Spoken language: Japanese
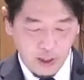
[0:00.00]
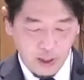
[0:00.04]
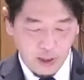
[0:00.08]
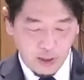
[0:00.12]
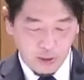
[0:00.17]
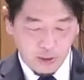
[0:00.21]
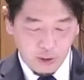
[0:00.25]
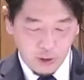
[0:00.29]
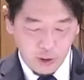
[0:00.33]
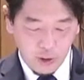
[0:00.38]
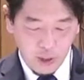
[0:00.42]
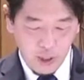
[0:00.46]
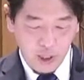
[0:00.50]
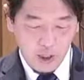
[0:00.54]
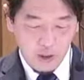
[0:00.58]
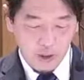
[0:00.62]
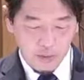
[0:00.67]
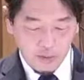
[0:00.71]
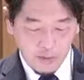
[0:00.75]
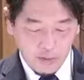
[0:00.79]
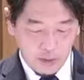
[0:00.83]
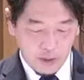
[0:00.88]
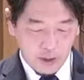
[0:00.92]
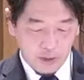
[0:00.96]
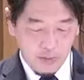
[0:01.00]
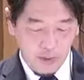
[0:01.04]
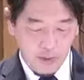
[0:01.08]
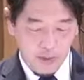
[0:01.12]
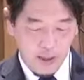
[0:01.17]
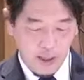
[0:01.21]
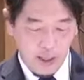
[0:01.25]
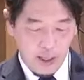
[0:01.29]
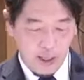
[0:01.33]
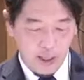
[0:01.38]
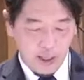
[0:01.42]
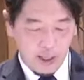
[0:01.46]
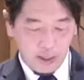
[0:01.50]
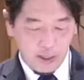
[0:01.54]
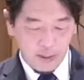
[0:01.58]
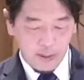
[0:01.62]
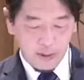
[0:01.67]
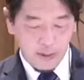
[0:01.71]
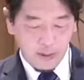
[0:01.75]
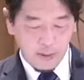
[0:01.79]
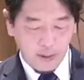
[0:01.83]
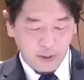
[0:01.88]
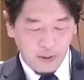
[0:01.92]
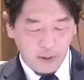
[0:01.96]
そして2つ目は
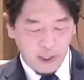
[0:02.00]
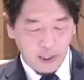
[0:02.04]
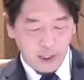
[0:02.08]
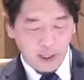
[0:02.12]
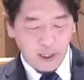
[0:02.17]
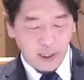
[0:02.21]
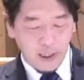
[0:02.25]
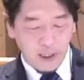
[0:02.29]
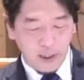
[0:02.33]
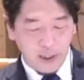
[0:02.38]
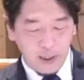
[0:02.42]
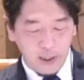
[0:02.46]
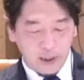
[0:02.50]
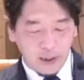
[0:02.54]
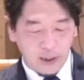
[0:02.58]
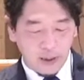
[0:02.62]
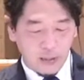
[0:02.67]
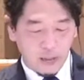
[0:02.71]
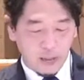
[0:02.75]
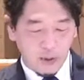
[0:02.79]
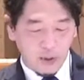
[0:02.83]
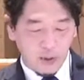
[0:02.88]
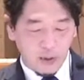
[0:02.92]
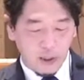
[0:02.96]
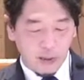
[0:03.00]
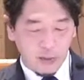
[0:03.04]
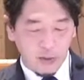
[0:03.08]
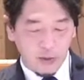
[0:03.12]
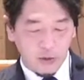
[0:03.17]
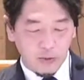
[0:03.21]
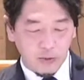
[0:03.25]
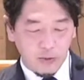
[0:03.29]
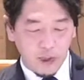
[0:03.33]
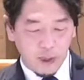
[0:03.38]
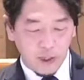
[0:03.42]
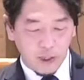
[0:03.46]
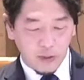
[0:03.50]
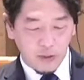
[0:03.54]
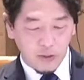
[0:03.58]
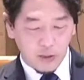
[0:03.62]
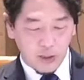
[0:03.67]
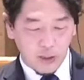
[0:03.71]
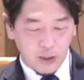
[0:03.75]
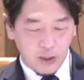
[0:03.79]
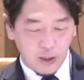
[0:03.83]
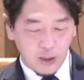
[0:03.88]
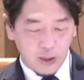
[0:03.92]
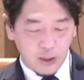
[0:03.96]
神様はイエス様を神の右の
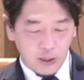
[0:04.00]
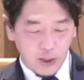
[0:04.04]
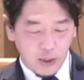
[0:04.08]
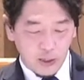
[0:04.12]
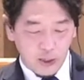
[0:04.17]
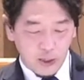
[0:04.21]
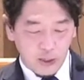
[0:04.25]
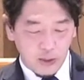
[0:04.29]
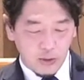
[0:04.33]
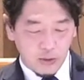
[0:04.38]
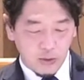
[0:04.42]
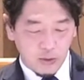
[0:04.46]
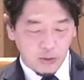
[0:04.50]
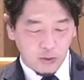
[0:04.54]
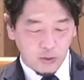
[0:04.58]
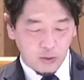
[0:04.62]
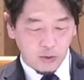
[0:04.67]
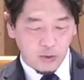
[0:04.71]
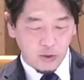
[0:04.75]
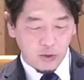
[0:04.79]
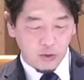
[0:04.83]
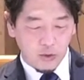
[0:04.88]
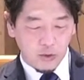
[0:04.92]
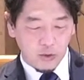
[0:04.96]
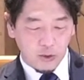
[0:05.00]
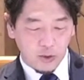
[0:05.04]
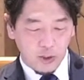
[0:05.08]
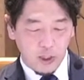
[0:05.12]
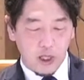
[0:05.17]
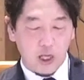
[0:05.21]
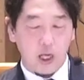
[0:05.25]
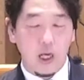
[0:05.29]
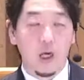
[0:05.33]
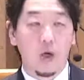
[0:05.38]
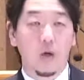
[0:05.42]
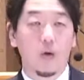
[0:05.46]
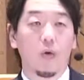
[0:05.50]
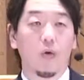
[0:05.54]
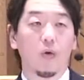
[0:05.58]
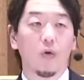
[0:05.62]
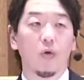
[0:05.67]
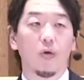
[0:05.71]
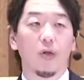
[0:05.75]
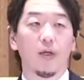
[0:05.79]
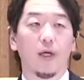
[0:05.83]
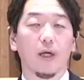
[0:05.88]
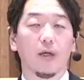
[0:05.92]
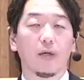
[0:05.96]
座につかせることによってこ
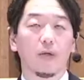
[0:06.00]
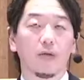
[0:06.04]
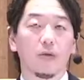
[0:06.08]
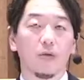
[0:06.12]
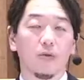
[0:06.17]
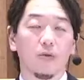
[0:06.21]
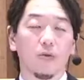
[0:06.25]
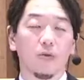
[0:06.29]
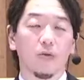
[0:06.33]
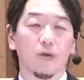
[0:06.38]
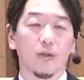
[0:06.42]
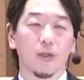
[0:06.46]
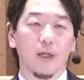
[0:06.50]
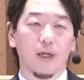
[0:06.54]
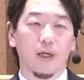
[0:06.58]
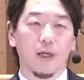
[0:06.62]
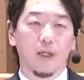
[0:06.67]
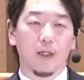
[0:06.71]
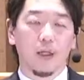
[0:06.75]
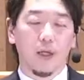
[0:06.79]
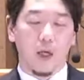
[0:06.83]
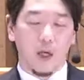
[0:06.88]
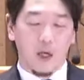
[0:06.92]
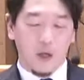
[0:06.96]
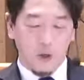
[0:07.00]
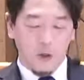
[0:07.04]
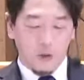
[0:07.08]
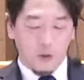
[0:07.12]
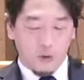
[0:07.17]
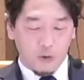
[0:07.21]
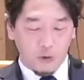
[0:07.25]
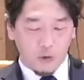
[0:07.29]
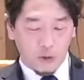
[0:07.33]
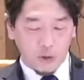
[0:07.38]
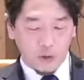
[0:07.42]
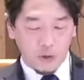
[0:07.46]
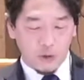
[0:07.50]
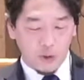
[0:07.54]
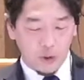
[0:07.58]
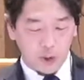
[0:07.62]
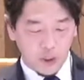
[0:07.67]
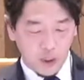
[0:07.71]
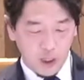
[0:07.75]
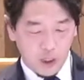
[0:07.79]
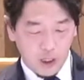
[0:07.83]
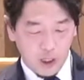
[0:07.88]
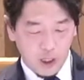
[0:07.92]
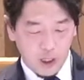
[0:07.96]
の約束をさらに保証
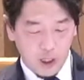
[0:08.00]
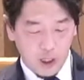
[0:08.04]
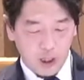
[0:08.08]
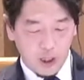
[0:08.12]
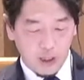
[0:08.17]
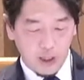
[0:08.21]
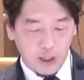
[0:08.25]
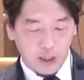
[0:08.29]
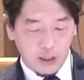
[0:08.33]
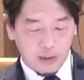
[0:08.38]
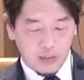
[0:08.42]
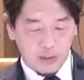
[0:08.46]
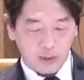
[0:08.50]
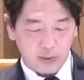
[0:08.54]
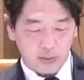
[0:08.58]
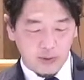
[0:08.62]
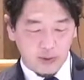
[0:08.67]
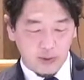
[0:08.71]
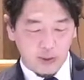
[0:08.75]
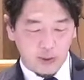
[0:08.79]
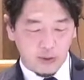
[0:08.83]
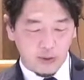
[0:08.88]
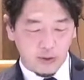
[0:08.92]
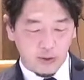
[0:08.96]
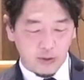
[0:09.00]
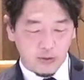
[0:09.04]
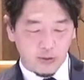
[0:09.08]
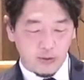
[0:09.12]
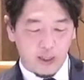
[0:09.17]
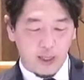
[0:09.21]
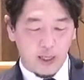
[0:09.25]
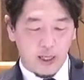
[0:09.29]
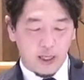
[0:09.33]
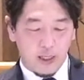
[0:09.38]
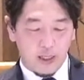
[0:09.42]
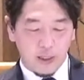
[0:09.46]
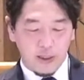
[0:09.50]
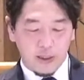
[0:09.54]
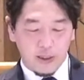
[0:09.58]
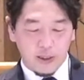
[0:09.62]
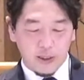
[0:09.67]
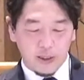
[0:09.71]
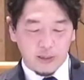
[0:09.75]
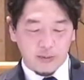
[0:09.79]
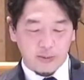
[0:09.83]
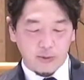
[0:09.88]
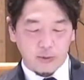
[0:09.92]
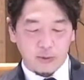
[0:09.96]
して神様の約束は
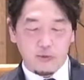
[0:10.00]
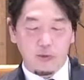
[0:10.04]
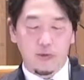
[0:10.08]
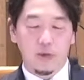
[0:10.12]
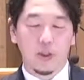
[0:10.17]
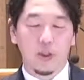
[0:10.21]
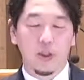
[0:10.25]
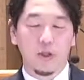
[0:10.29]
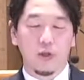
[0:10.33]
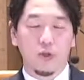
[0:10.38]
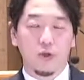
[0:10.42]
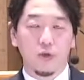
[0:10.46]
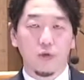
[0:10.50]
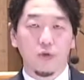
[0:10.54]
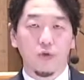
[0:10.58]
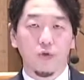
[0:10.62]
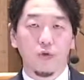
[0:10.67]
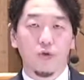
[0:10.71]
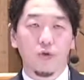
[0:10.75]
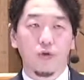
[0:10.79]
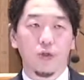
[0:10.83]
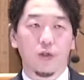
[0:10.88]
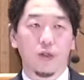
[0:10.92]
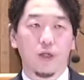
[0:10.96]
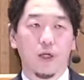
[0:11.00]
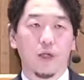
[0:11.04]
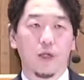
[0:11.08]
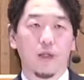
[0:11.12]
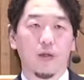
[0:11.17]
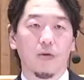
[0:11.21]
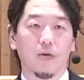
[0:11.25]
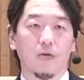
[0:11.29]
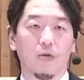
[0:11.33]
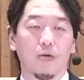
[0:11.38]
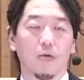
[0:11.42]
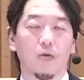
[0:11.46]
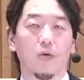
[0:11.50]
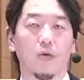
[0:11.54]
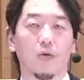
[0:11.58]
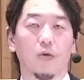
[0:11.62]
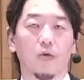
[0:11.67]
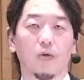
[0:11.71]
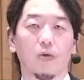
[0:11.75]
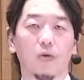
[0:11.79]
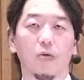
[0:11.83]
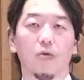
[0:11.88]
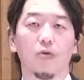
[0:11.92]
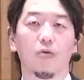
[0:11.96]
イエス様を通して成就されたことを
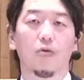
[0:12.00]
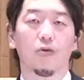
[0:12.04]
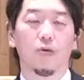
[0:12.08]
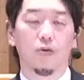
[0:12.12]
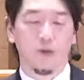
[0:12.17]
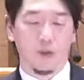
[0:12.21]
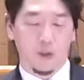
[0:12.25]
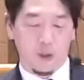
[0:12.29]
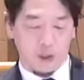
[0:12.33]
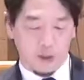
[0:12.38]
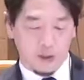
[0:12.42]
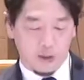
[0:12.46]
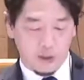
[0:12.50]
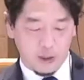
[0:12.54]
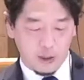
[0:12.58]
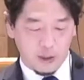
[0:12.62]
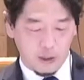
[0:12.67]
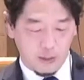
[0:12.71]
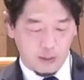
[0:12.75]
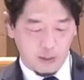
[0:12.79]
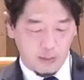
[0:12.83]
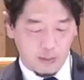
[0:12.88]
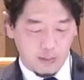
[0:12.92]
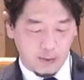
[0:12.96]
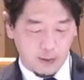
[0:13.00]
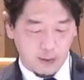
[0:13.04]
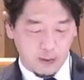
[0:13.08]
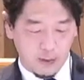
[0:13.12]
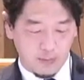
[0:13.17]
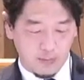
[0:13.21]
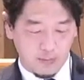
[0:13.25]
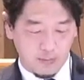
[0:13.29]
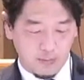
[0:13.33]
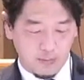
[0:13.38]
強調してくださっています。